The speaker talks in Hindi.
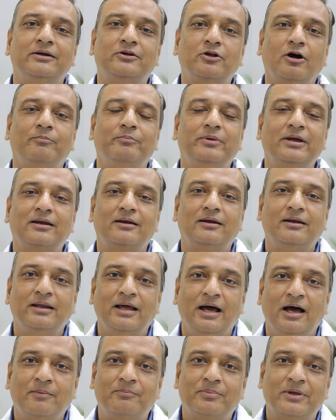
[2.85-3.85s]
टॉपिक
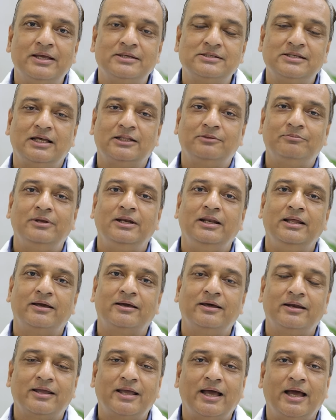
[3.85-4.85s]
आपके साथ में
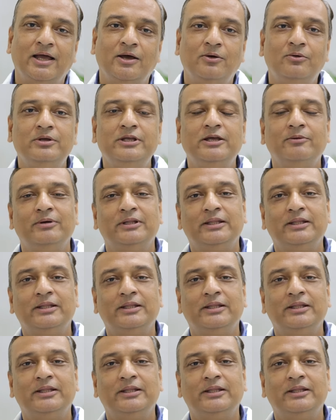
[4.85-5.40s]
लेकर के आया हूँ ये